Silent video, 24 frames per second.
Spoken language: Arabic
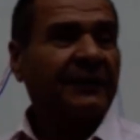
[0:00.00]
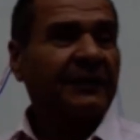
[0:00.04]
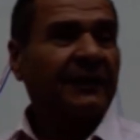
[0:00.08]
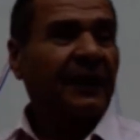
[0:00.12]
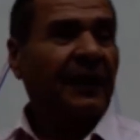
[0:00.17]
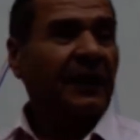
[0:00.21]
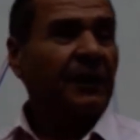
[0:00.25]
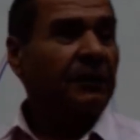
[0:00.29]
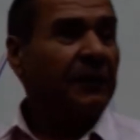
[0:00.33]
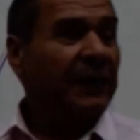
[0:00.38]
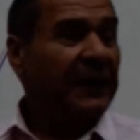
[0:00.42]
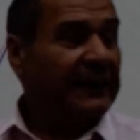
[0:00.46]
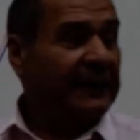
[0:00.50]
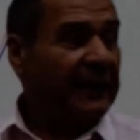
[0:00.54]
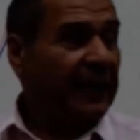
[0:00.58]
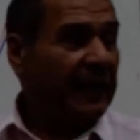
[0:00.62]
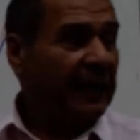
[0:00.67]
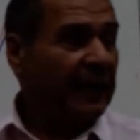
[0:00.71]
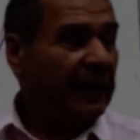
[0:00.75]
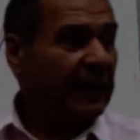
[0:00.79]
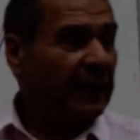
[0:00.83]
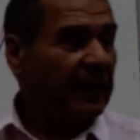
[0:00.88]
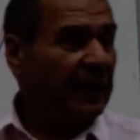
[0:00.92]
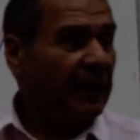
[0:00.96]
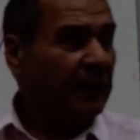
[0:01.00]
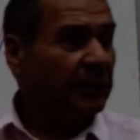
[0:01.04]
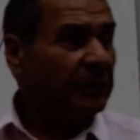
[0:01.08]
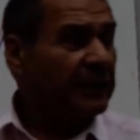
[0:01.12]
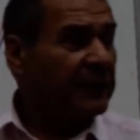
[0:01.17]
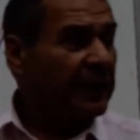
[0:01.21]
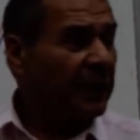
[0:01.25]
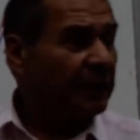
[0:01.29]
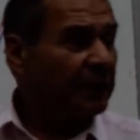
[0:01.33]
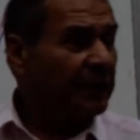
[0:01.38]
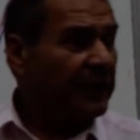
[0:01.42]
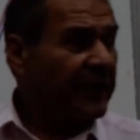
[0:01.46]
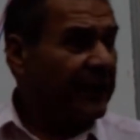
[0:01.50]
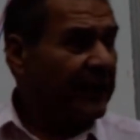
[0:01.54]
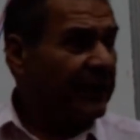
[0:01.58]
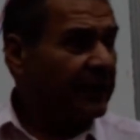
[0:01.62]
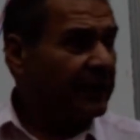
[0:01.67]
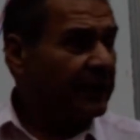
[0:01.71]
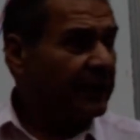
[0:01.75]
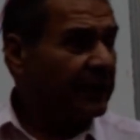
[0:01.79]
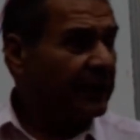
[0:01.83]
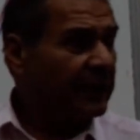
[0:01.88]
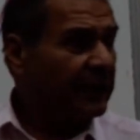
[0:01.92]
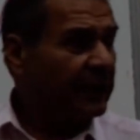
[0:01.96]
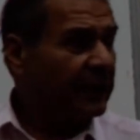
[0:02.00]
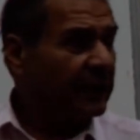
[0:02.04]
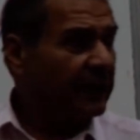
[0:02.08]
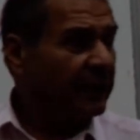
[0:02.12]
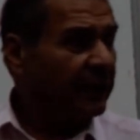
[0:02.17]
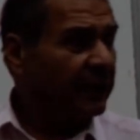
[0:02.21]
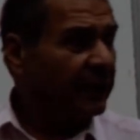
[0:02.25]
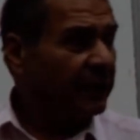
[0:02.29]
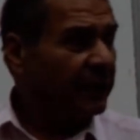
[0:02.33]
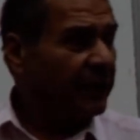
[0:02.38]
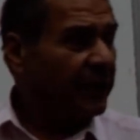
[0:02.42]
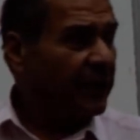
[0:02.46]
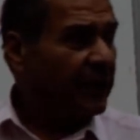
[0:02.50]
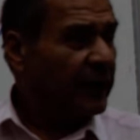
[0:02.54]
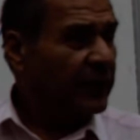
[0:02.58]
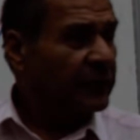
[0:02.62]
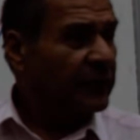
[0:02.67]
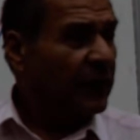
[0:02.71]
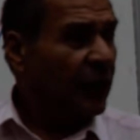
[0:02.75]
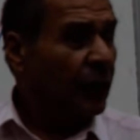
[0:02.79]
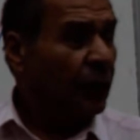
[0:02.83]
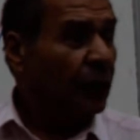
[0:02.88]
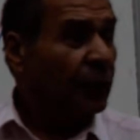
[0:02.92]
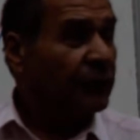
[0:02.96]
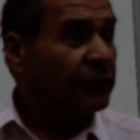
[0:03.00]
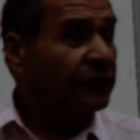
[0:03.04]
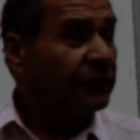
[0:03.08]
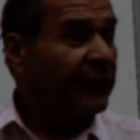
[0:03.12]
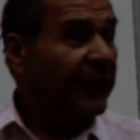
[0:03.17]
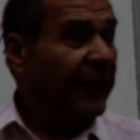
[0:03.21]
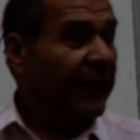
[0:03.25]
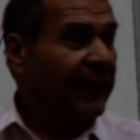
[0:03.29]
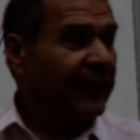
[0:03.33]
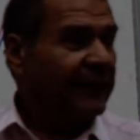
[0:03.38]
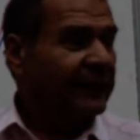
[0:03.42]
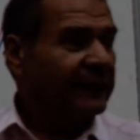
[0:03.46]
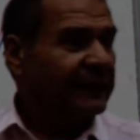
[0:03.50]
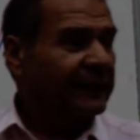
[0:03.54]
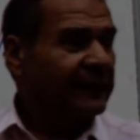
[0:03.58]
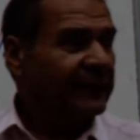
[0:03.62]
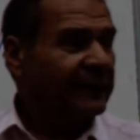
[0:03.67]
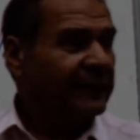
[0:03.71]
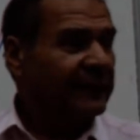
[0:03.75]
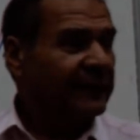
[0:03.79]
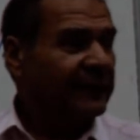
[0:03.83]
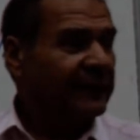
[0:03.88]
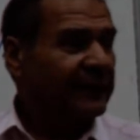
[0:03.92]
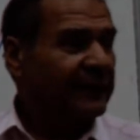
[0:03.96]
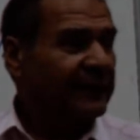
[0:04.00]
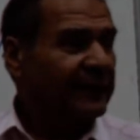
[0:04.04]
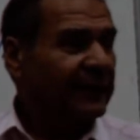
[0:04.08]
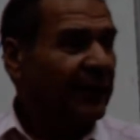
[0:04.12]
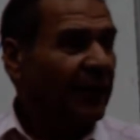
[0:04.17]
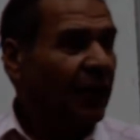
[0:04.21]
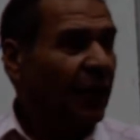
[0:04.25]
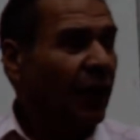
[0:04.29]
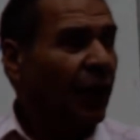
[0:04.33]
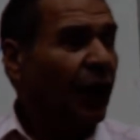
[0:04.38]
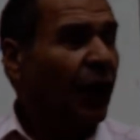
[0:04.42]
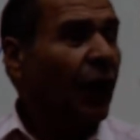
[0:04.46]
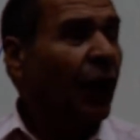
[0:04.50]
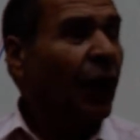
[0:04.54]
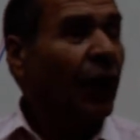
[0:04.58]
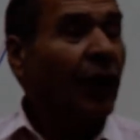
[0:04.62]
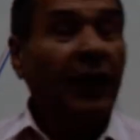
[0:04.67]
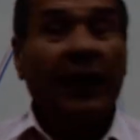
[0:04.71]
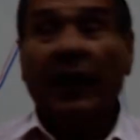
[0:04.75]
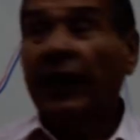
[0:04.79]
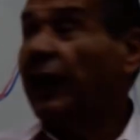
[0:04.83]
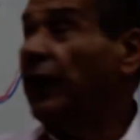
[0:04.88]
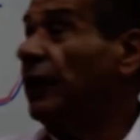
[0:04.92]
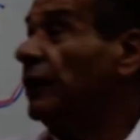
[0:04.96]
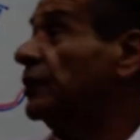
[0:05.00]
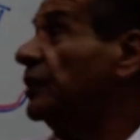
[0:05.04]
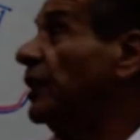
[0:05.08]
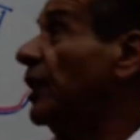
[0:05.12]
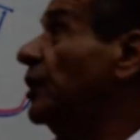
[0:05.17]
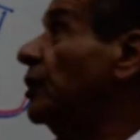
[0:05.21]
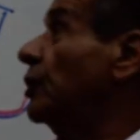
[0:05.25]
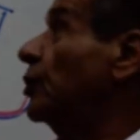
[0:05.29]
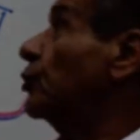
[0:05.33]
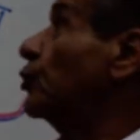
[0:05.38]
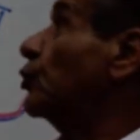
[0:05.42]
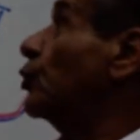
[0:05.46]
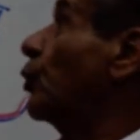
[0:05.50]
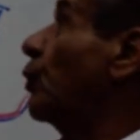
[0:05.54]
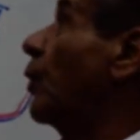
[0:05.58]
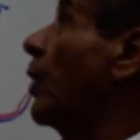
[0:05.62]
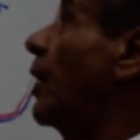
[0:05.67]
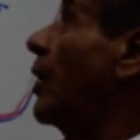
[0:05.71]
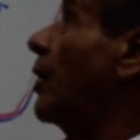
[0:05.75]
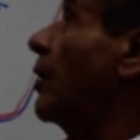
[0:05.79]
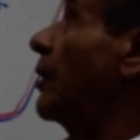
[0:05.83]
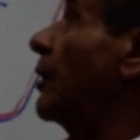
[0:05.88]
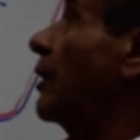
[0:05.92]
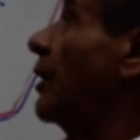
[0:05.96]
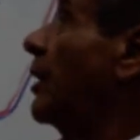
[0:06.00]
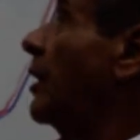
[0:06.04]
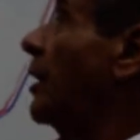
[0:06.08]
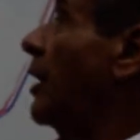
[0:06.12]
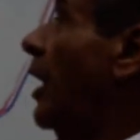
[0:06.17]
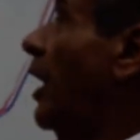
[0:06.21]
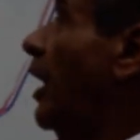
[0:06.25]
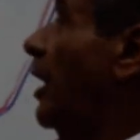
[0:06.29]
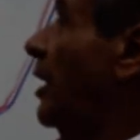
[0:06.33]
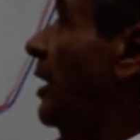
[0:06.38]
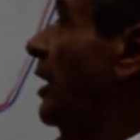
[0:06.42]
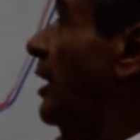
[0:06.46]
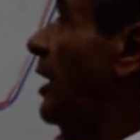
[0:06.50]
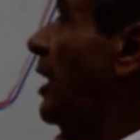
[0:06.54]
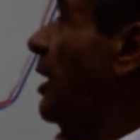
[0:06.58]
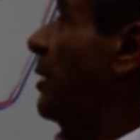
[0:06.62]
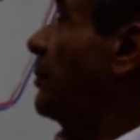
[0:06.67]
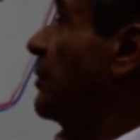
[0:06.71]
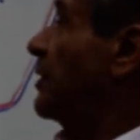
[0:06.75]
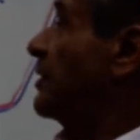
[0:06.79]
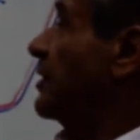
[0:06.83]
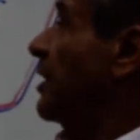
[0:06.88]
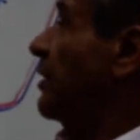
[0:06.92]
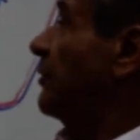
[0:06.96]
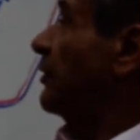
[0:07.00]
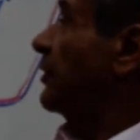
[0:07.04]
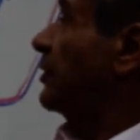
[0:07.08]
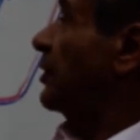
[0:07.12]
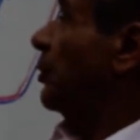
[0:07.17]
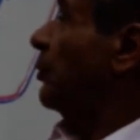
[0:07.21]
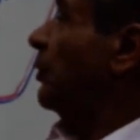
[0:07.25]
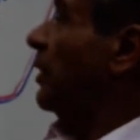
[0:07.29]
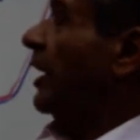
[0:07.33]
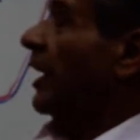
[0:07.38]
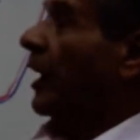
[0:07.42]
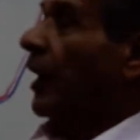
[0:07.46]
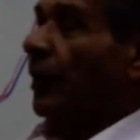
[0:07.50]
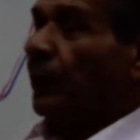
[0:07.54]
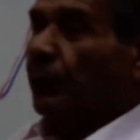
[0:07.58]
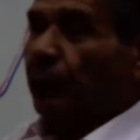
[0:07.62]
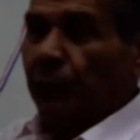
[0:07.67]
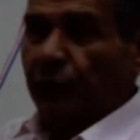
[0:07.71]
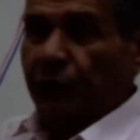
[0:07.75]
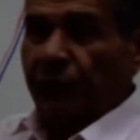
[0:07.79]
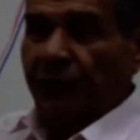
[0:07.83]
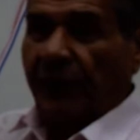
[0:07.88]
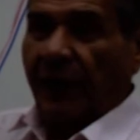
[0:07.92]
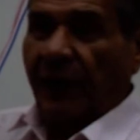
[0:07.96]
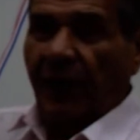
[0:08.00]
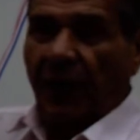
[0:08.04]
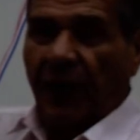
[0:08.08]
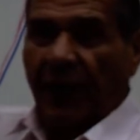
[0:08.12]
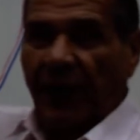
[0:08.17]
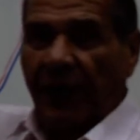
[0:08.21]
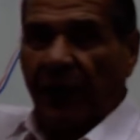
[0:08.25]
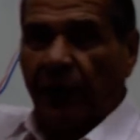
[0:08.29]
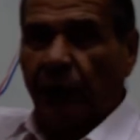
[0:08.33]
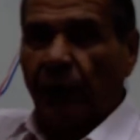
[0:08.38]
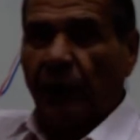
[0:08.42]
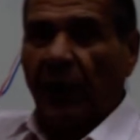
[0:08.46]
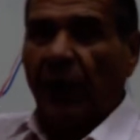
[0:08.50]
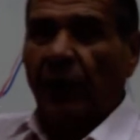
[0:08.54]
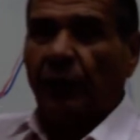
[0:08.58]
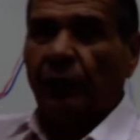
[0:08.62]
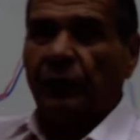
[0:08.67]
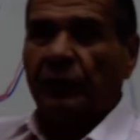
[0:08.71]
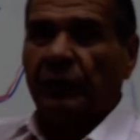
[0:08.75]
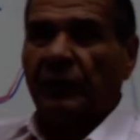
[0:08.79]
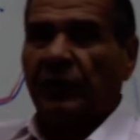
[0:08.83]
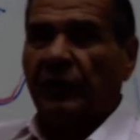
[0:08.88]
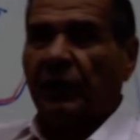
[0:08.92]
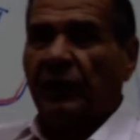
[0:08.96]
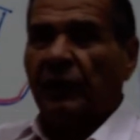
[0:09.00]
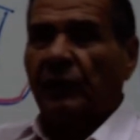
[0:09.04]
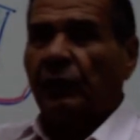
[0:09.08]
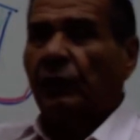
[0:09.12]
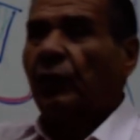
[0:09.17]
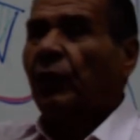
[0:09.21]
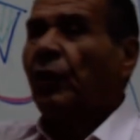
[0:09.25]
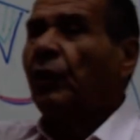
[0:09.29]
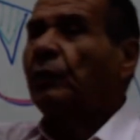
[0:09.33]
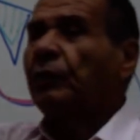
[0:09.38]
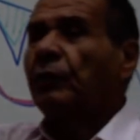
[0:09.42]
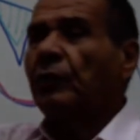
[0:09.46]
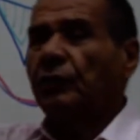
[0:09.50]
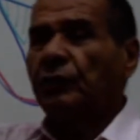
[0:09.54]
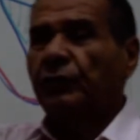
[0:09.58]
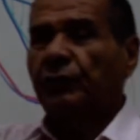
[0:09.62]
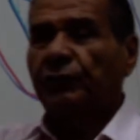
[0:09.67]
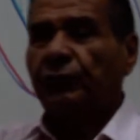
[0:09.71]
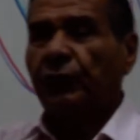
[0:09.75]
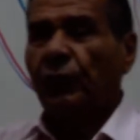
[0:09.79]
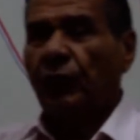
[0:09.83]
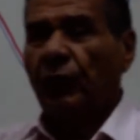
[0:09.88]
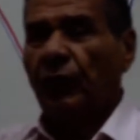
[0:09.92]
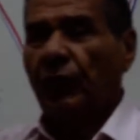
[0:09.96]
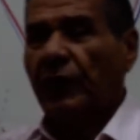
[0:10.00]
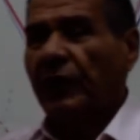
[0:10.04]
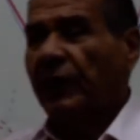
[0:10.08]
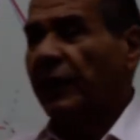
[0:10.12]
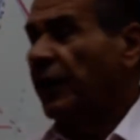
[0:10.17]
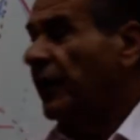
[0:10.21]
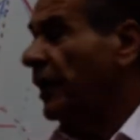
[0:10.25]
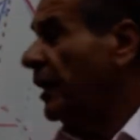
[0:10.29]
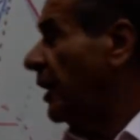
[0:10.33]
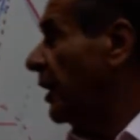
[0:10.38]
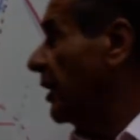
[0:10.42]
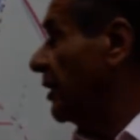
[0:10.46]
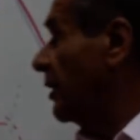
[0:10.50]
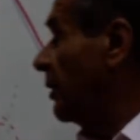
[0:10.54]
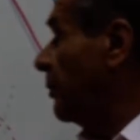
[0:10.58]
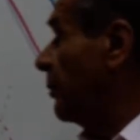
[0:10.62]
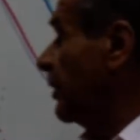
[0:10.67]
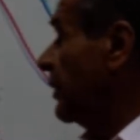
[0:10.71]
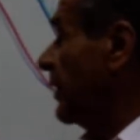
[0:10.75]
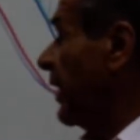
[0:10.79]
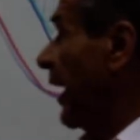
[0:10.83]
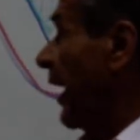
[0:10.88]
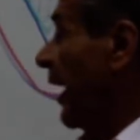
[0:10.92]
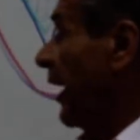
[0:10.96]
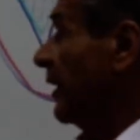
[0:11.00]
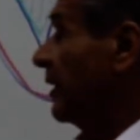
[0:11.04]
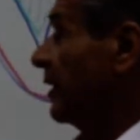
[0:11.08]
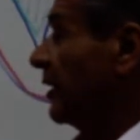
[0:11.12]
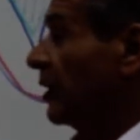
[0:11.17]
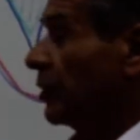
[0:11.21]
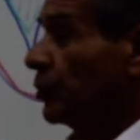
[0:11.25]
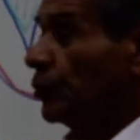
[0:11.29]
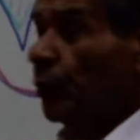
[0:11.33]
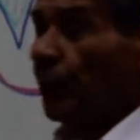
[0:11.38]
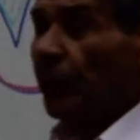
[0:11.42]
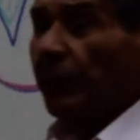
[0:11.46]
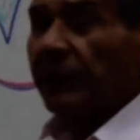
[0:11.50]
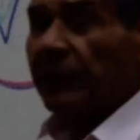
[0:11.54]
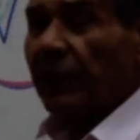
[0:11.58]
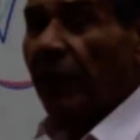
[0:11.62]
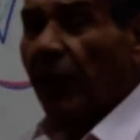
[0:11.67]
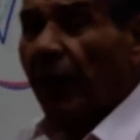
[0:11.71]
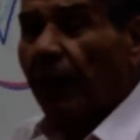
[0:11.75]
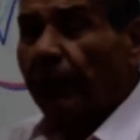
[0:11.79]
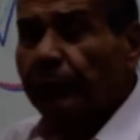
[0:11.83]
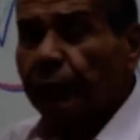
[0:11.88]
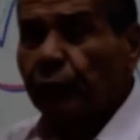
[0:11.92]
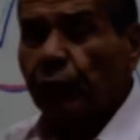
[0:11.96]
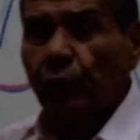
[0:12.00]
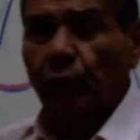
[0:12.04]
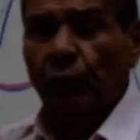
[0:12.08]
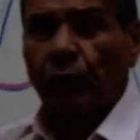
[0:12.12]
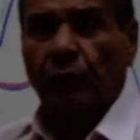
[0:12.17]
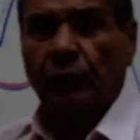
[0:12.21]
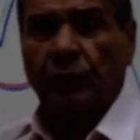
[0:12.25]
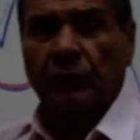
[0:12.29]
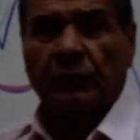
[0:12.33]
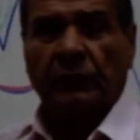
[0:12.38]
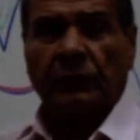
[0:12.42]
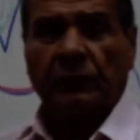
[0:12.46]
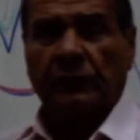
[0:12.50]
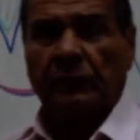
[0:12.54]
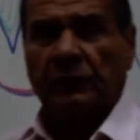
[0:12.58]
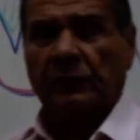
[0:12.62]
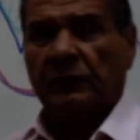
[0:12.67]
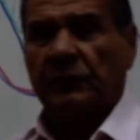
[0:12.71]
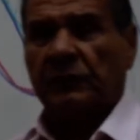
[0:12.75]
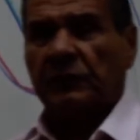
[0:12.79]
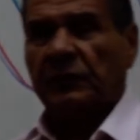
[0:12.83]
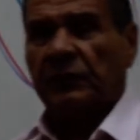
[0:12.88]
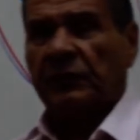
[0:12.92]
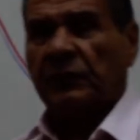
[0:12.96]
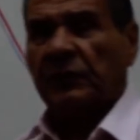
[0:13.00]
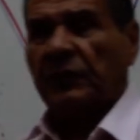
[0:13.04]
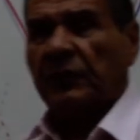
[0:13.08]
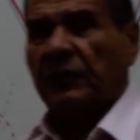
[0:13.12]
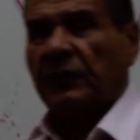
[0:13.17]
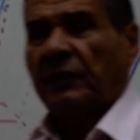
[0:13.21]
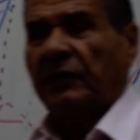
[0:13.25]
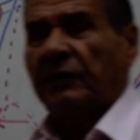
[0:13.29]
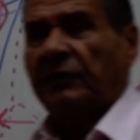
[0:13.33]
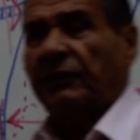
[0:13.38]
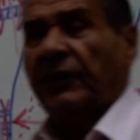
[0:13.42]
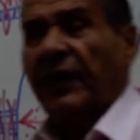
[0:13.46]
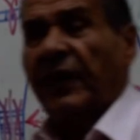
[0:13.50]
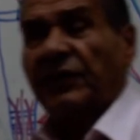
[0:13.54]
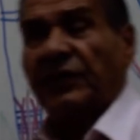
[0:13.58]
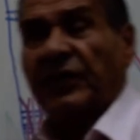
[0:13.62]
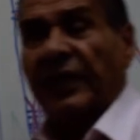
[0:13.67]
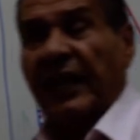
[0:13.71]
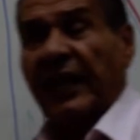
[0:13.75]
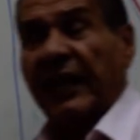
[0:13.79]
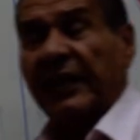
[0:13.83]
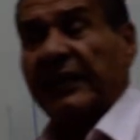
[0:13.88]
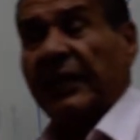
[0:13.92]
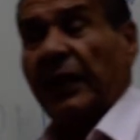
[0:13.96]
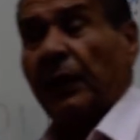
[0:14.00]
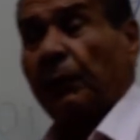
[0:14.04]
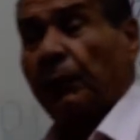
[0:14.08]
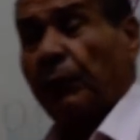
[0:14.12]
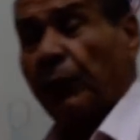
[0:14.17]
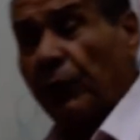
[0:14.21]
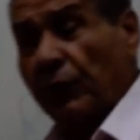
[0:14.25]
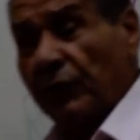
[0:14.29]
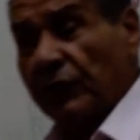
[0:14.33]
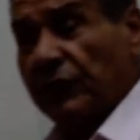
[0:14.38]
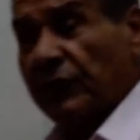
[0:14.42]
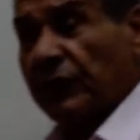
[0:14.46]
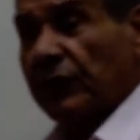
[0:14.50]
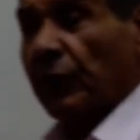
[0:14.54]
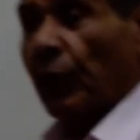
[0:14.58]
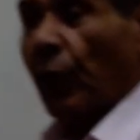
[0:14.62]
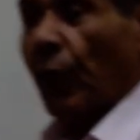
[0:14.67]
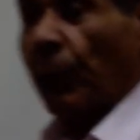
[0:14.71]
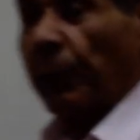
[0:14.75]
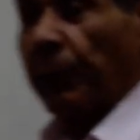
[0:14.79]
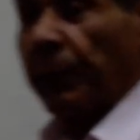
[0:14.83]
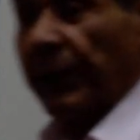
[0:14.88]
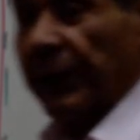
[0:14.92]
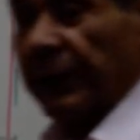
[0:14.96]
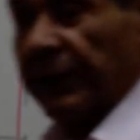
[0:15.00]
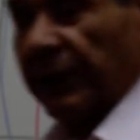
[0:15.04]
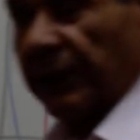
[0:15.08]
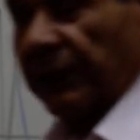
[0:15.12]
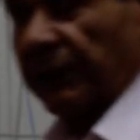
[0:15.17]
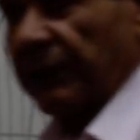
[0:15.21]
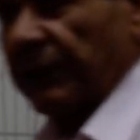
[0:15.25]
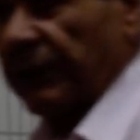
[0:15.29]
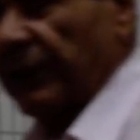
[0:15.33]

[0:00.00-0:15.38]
الميدل الميدل مين ثيرويد فين لكن التانيين طوال الاقي مسافه طويله اربط فيها حلو قوي ولا يمكن تفك انما ده يا عيني يا دوب انا ربطه عشان كده بوست اوبراتيف